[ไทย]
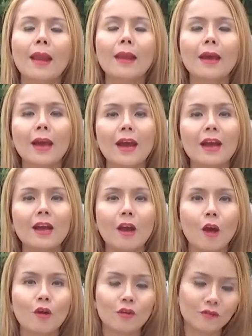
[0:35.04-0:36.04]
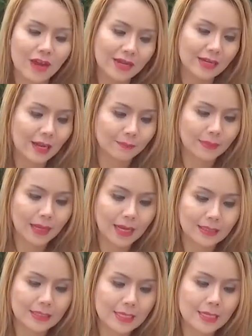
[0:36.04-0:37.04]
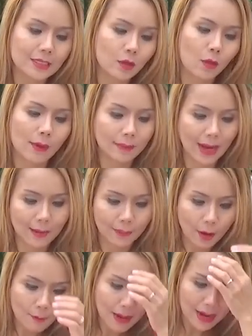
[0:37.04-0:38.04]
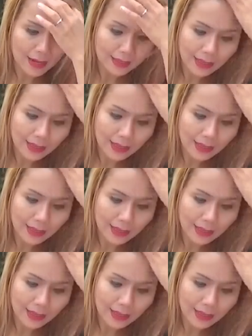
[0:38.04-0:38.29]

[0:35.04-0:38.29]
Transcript: นะคะของแฟนคลับนะคะที่ส่งคำถามเข้ามา